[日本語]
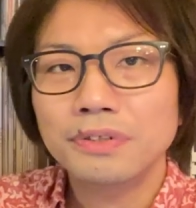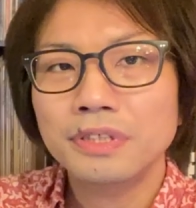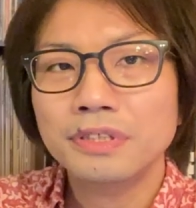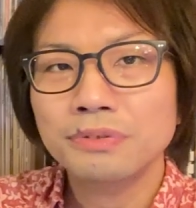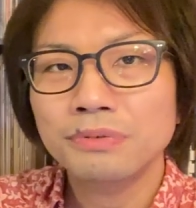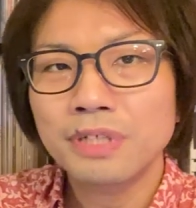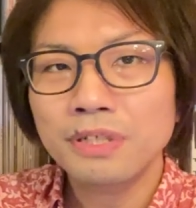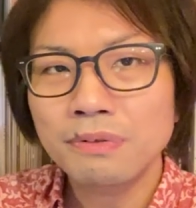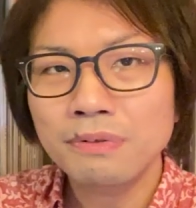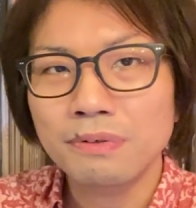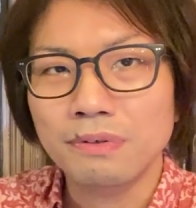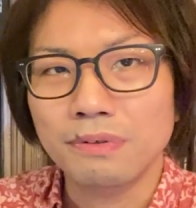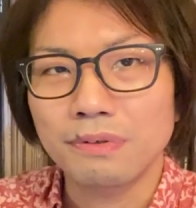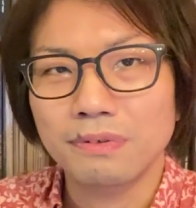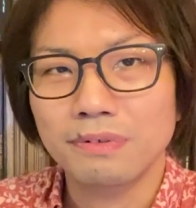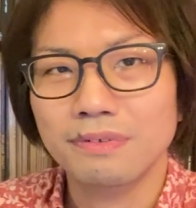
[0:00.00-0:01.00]
で、それ
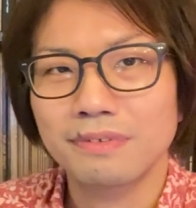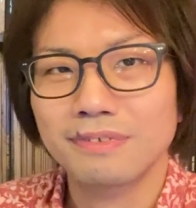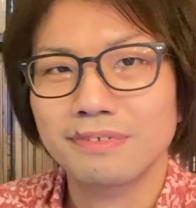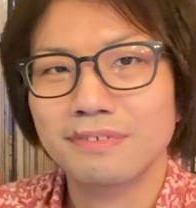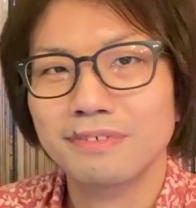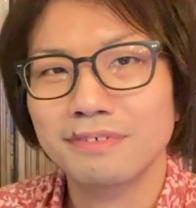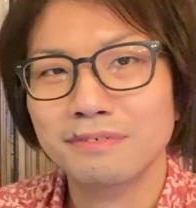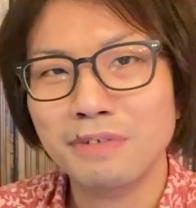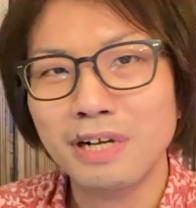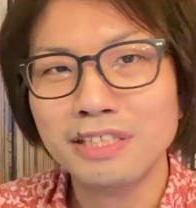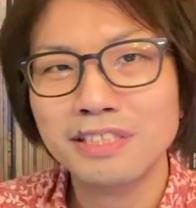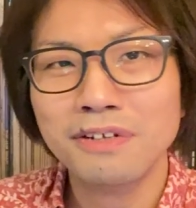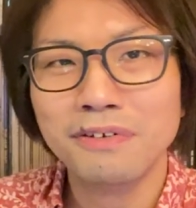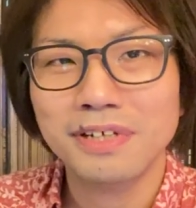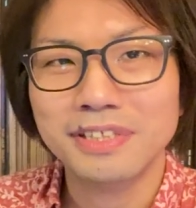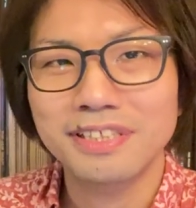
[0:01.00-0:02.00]
をわ
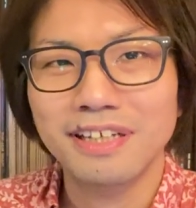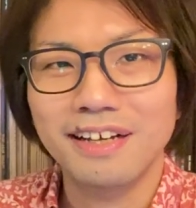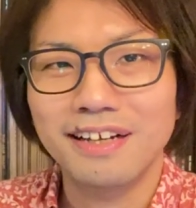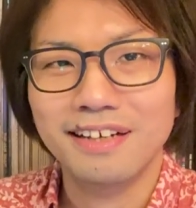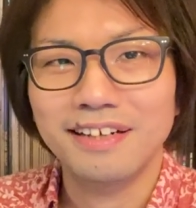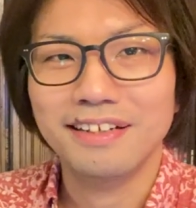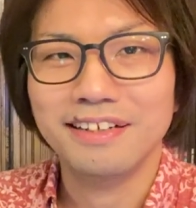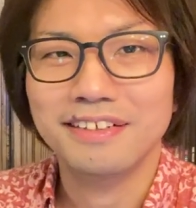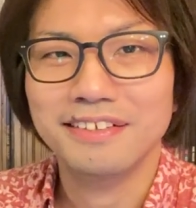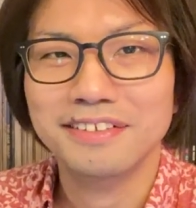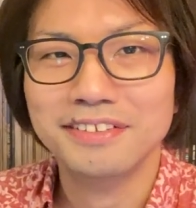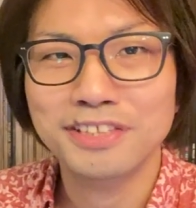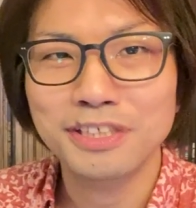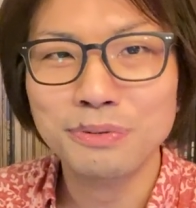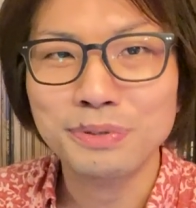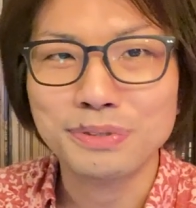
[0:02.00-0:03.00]
ざわざ
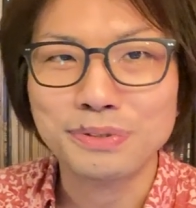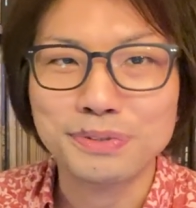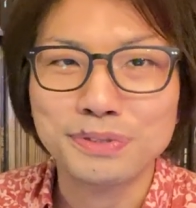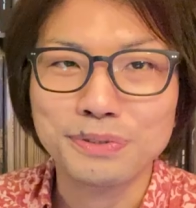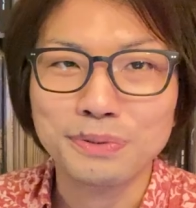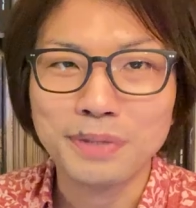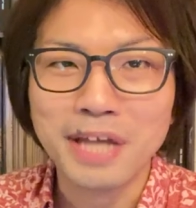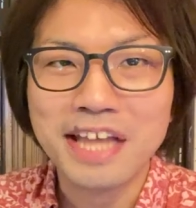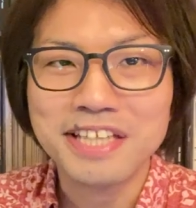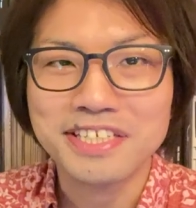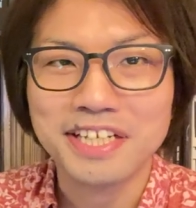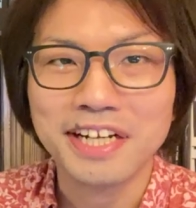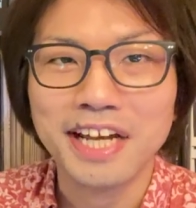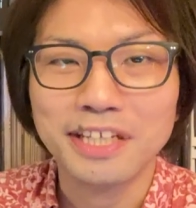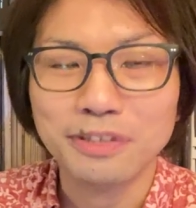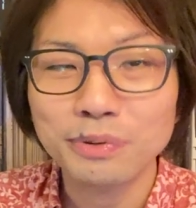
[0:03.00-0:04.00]
ゼロにする必要ないん
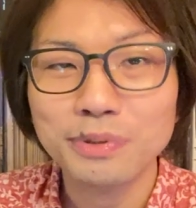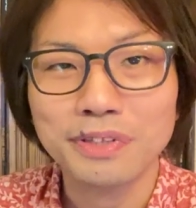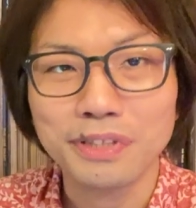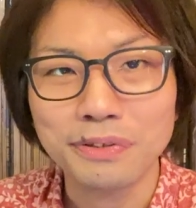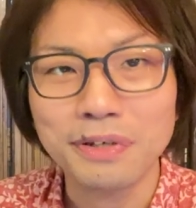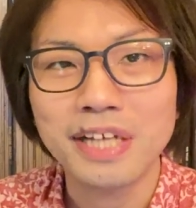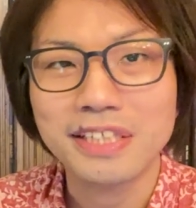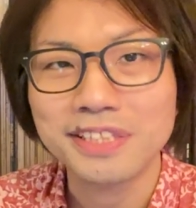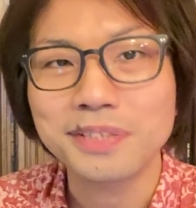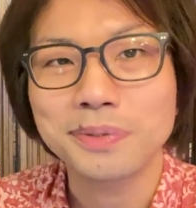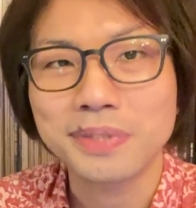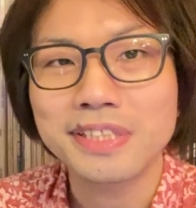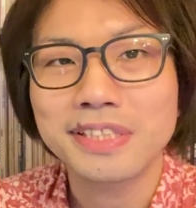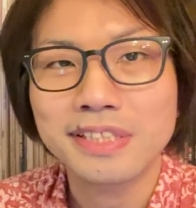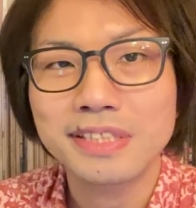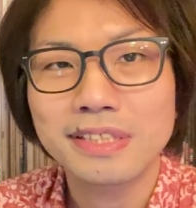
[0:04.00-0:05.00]
じゃないのっていう発想
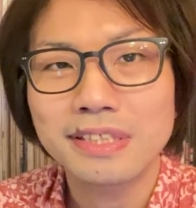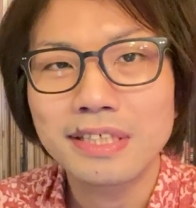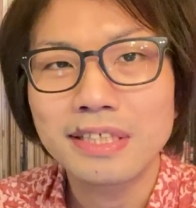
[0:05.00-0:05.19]
です。